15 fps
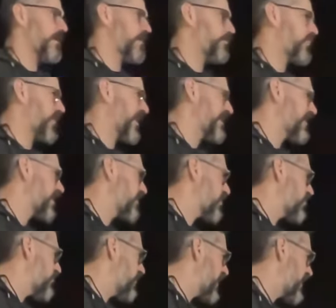por ahí tengo
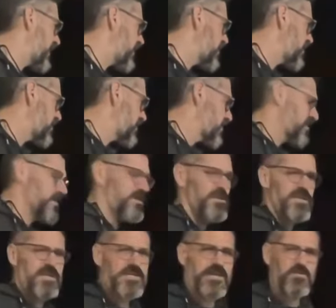un vídeo,
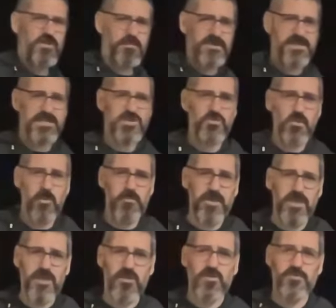que seguramente subo un
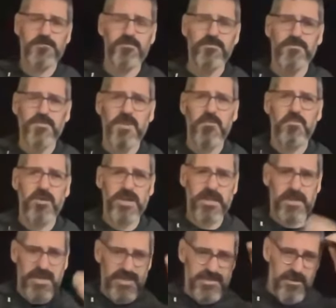vídeo,
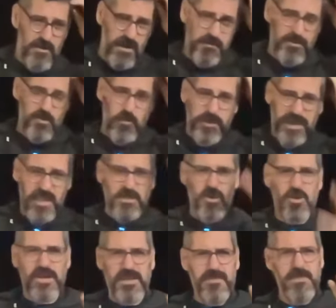porque he estado grabando
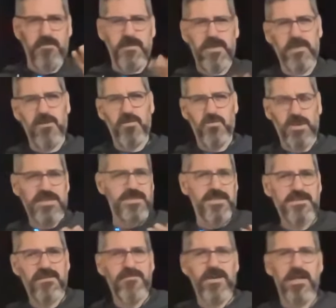pequeños clips de vídeo durante
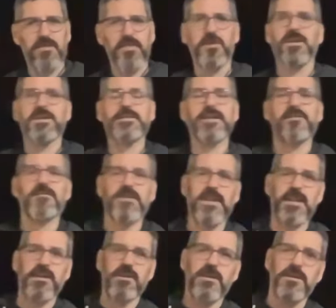estas vacaciones y al
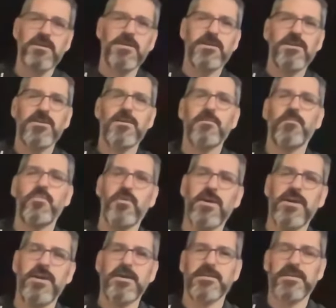final,
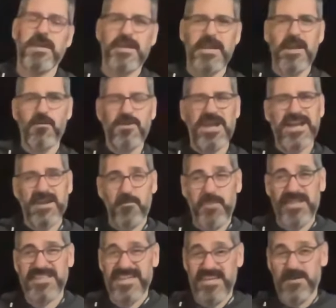pues he creado una
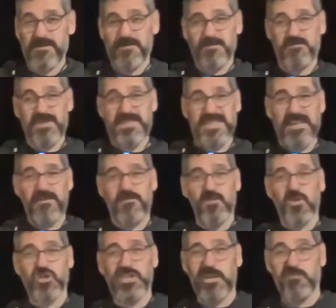carpeta en mi
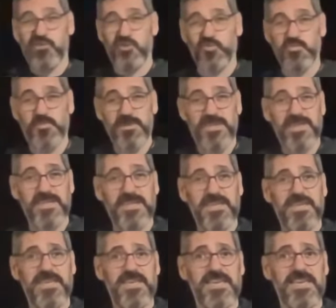teléfono Samsung
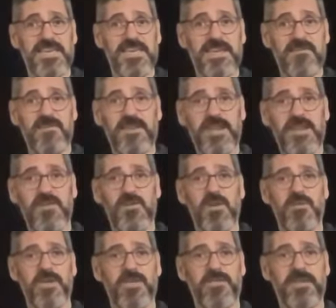y al final lo que
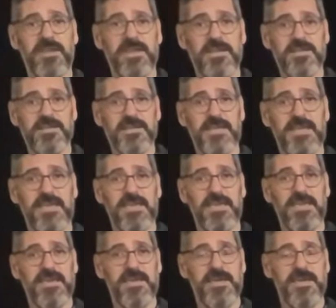voy a hacer es
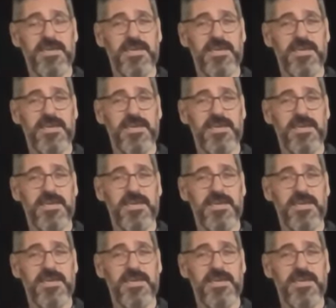eh,